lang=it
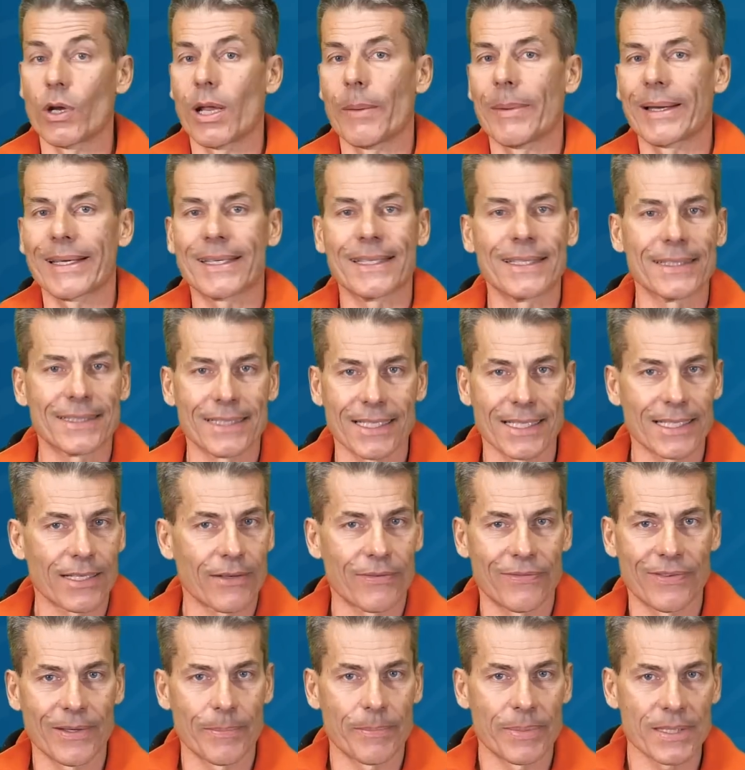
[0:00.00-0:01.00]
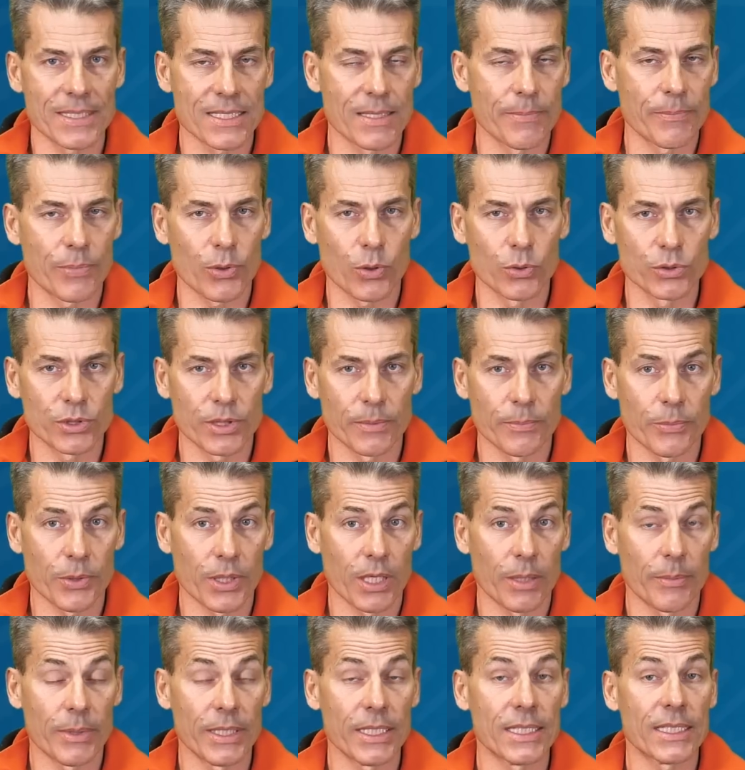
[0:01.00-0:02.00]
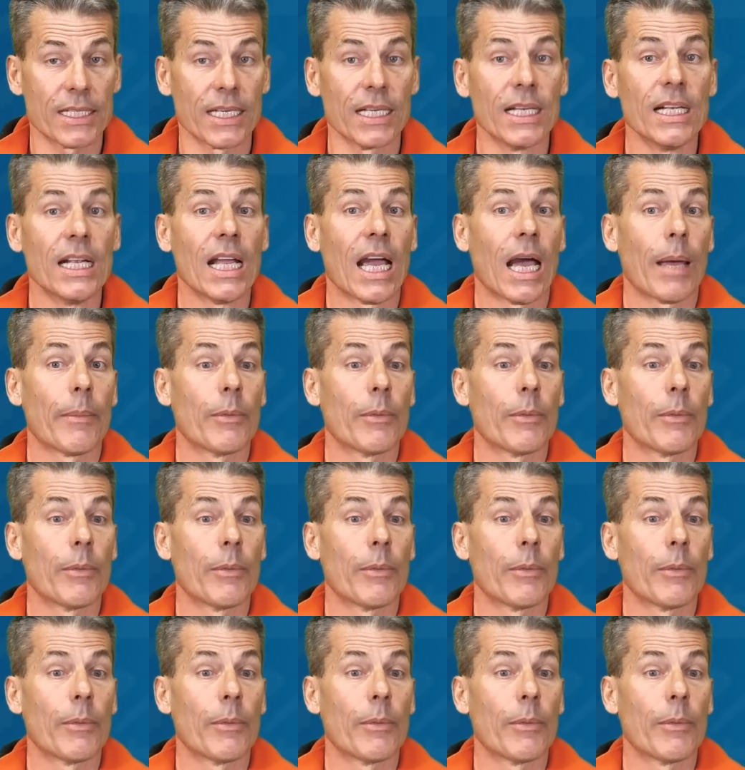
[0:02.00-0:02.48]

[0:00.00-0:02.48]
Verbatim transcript: la macchinetta del caffè per esempio contemporaneamente,